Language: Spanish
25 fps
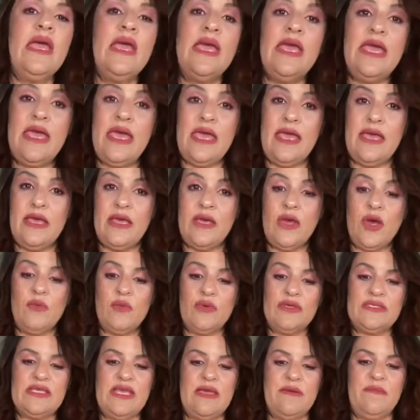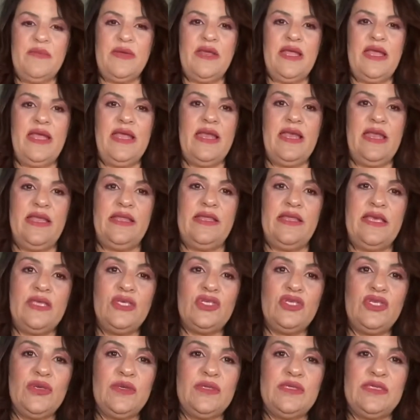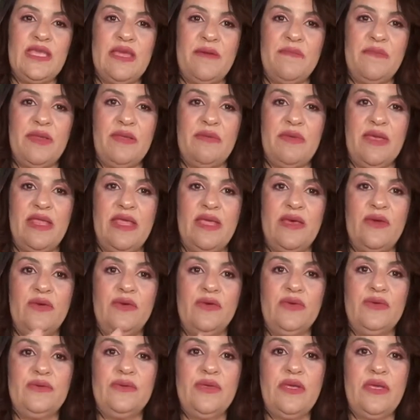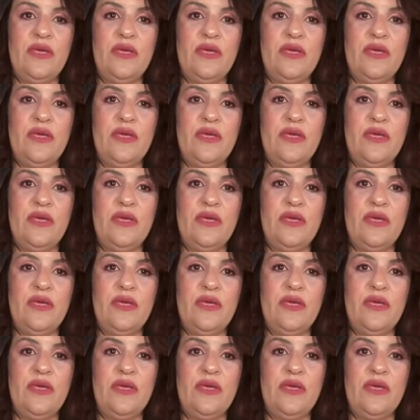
Y como siempre le he dicho, siempre viene con